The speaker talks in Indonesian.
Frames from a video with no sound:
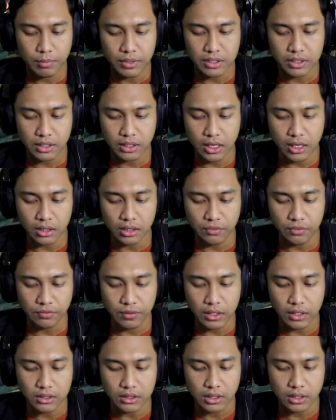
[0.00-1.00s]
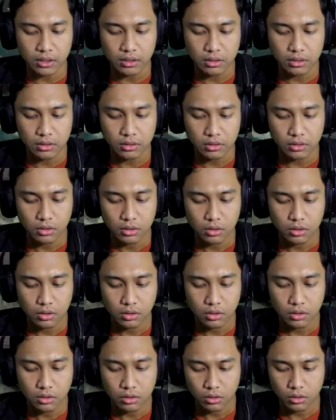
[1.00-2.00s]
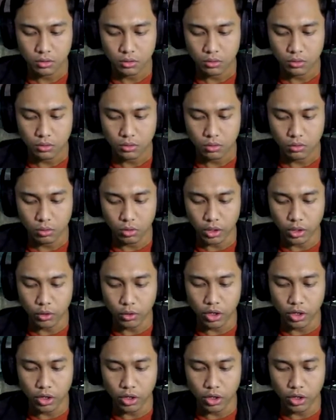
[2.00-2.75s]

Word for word: pencet artifak sih? Woi,